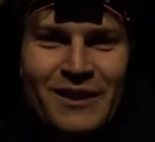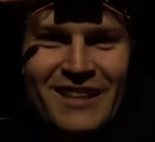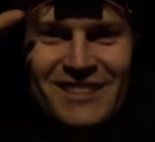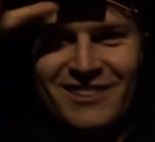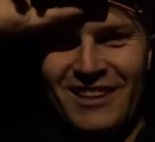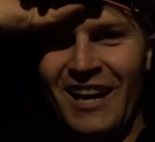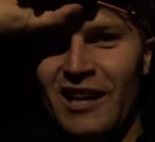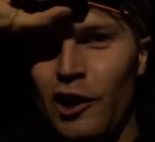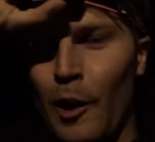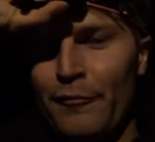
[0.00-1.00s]
ich hier so eine
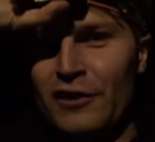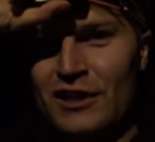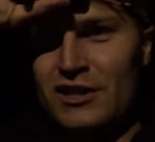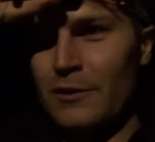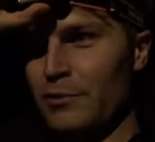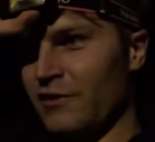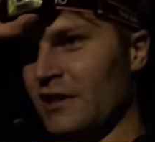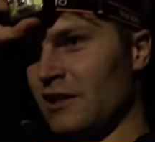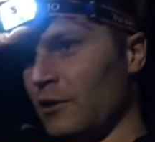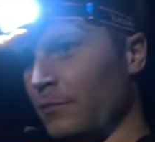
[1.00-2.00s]
geile Kopftaschenlampe, weil
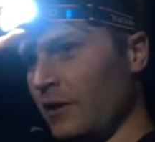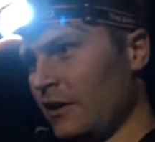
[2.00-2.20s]
ich glaube,